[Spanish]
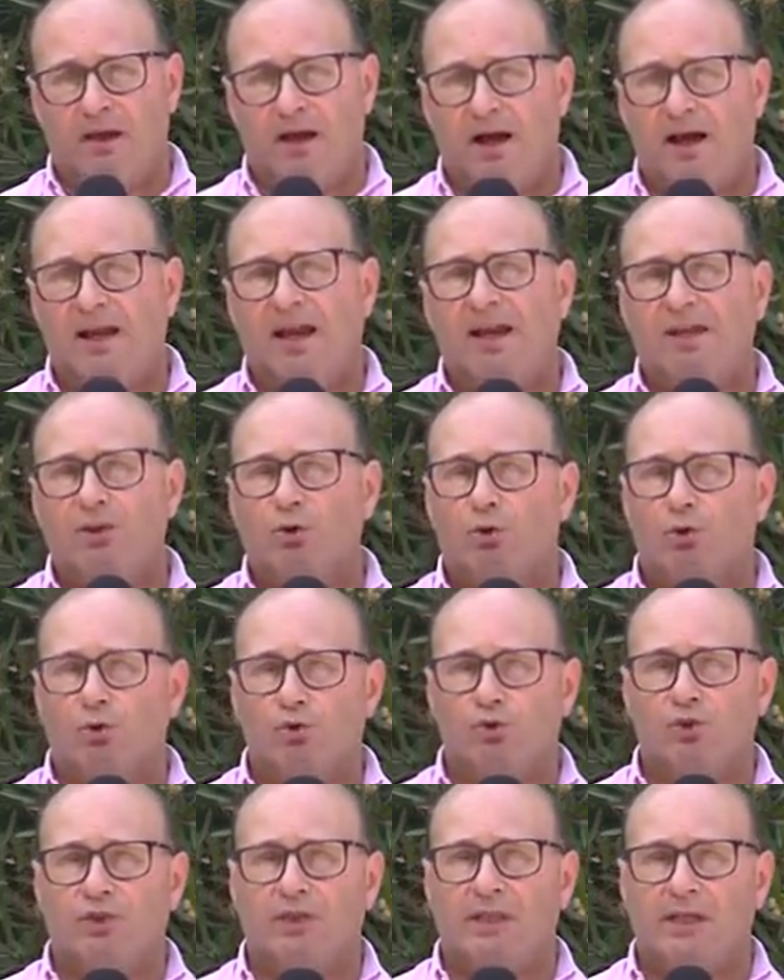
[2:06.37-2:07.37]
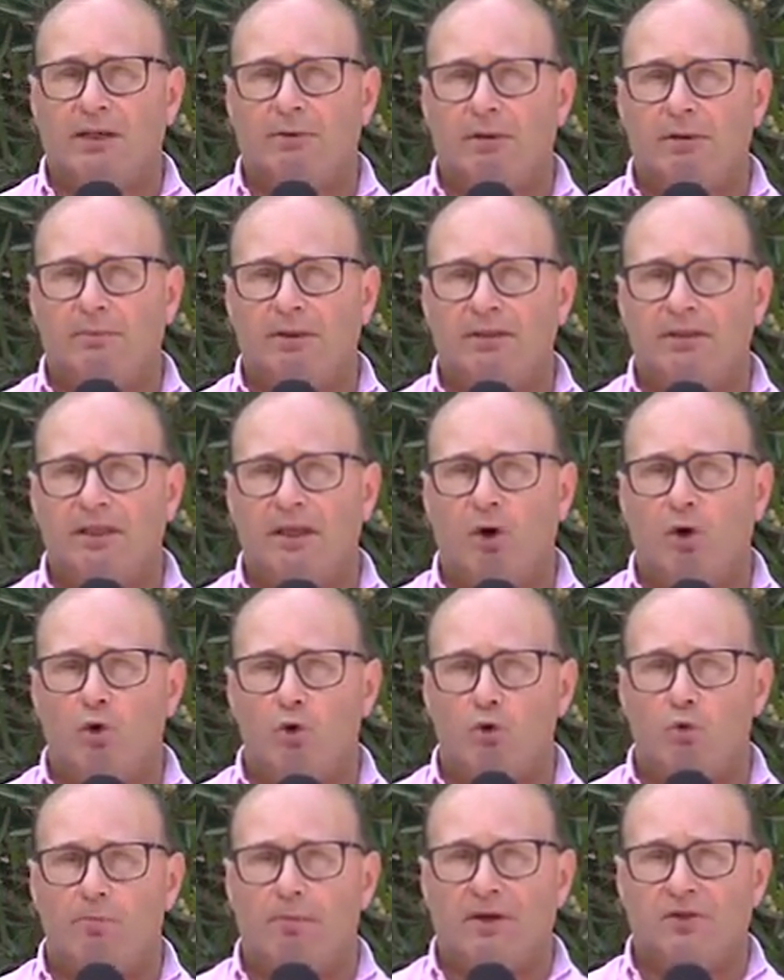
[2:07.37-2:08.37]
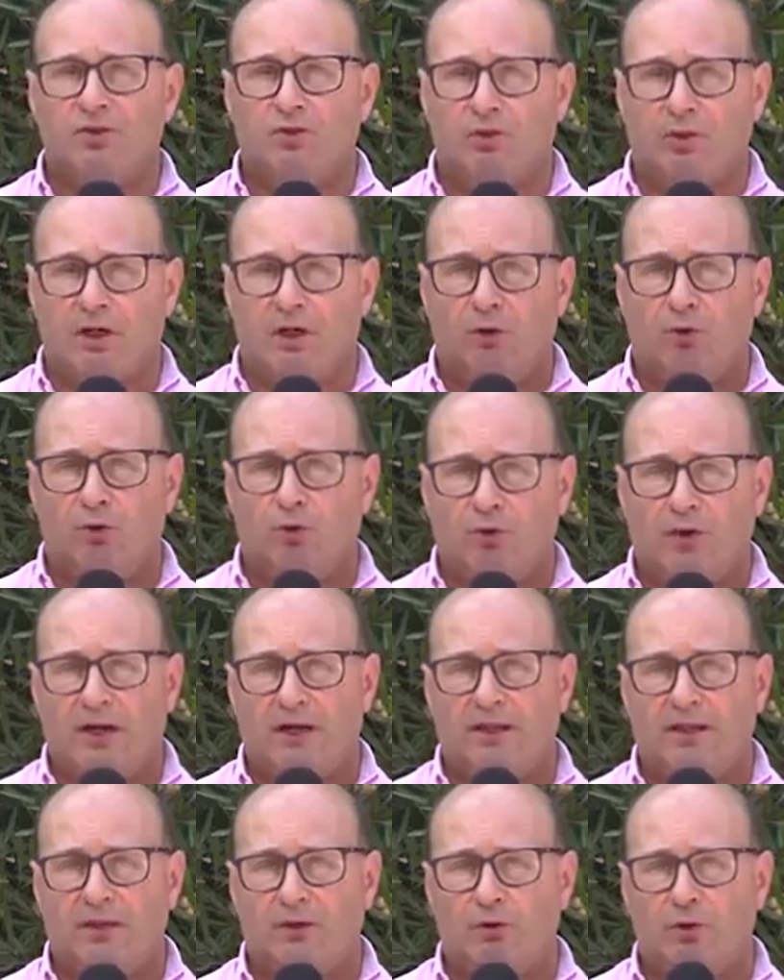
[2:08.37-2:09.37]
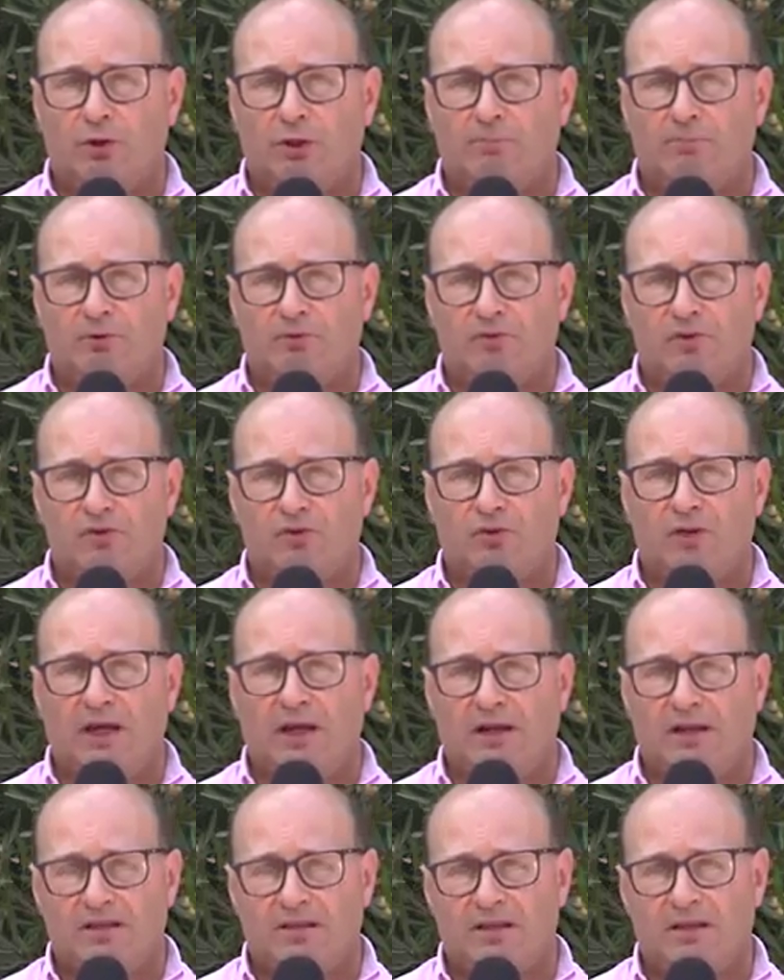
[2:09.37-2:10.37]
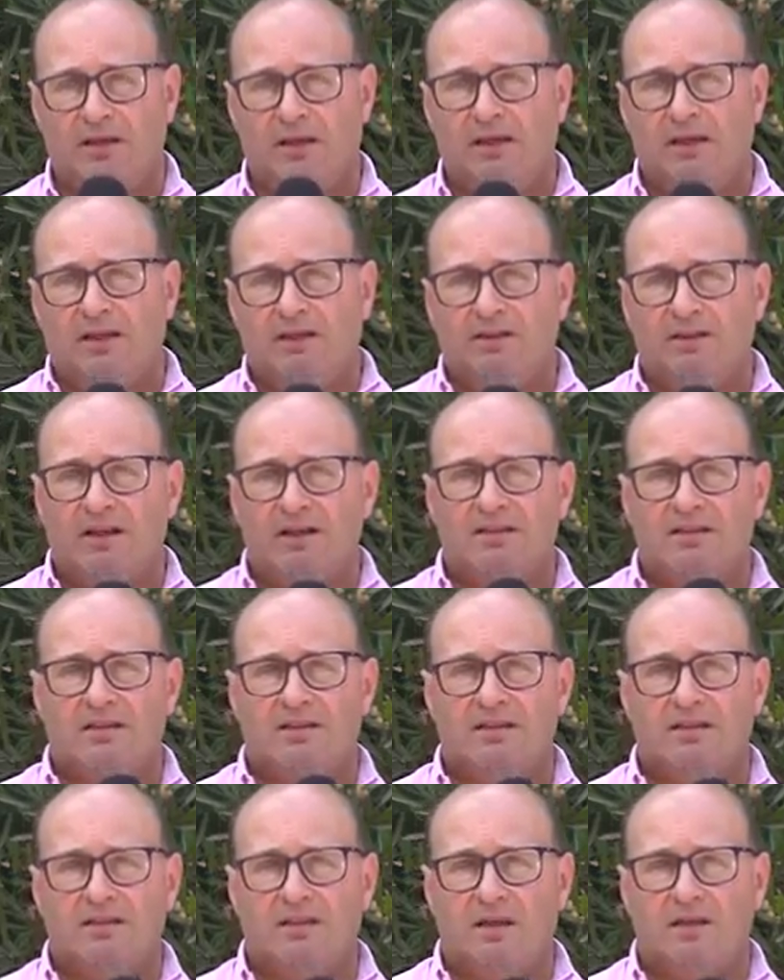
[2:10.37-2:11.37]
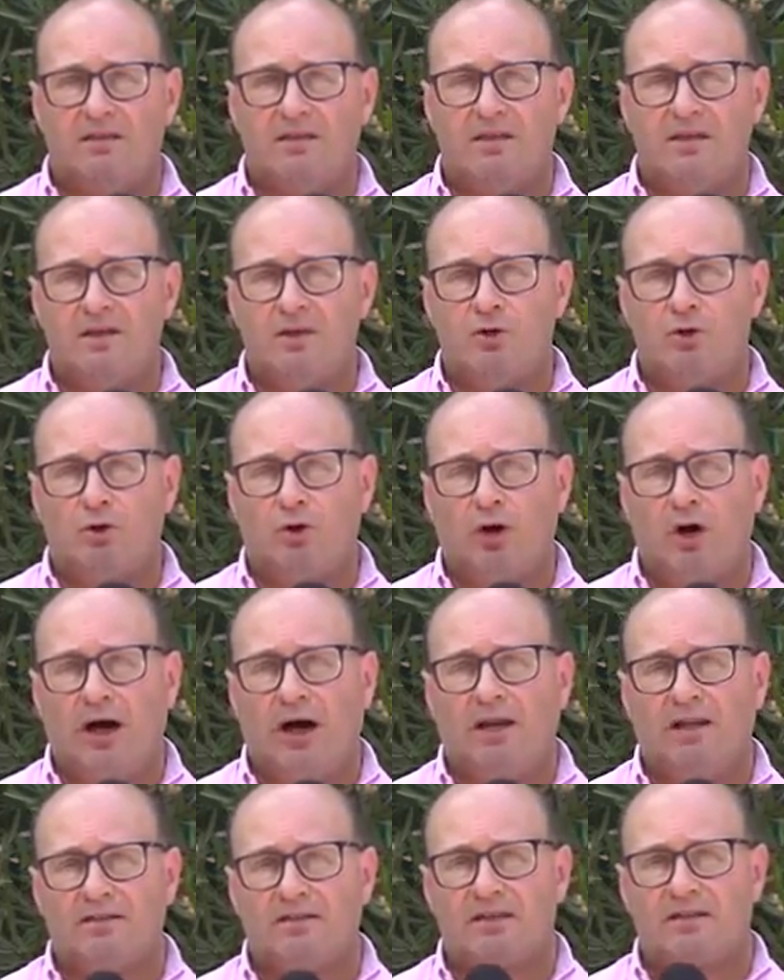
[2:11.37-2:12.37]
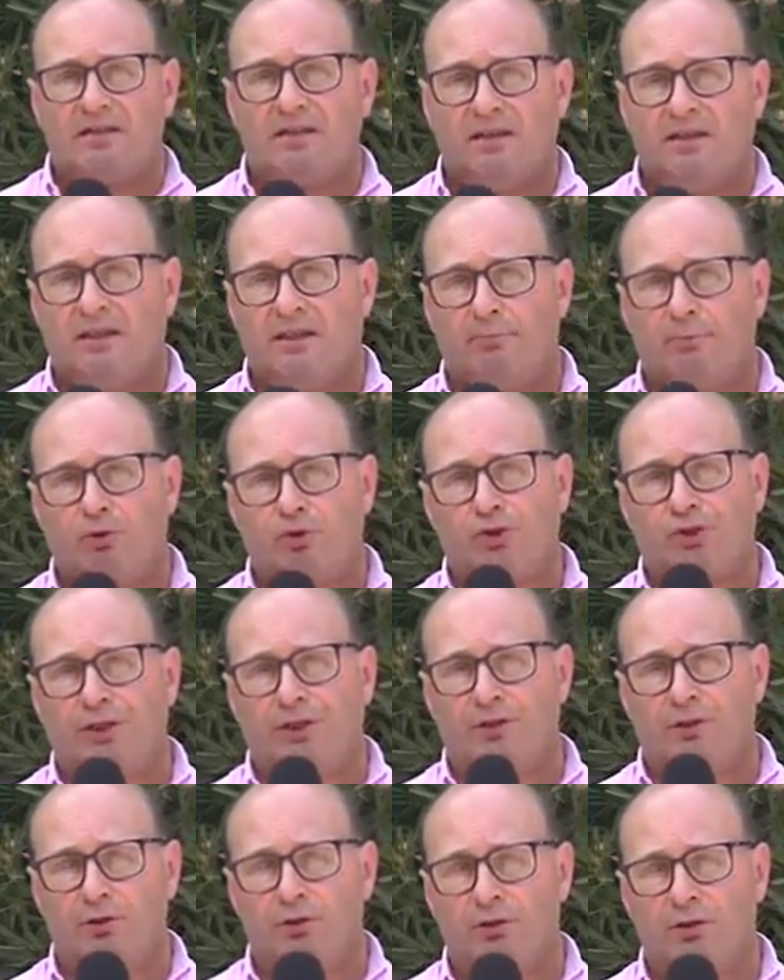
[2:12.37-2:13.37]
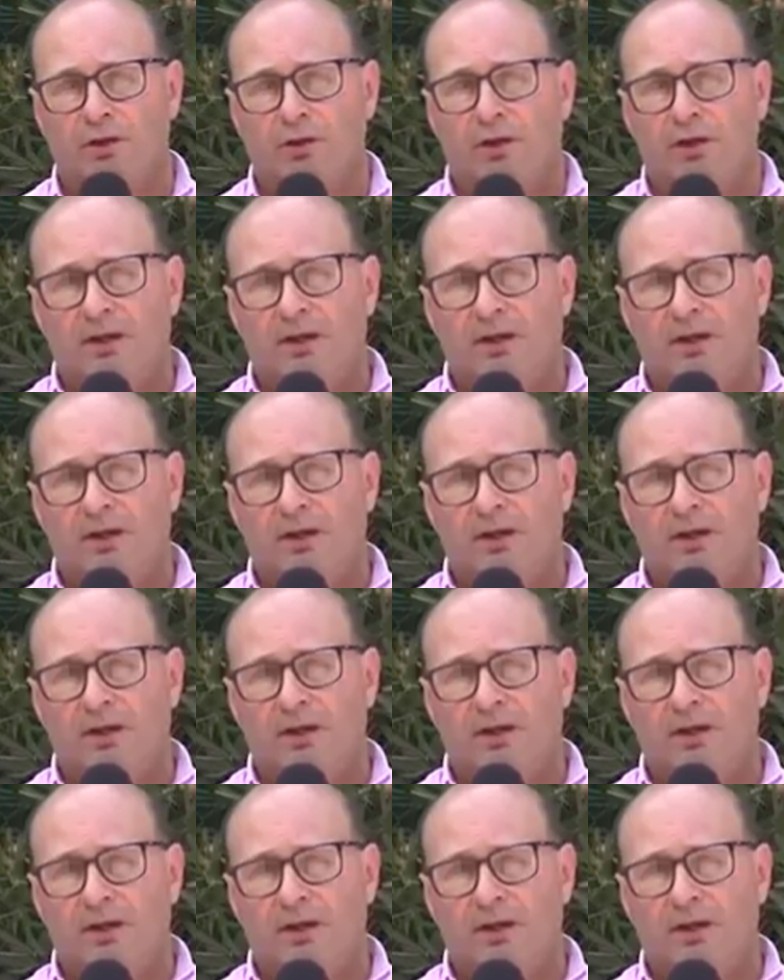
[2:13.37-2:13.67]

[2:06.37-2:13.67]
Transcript: Ha caído considerablemente la ocupación en los corrales de engorde profesionales, del 65 al 60%,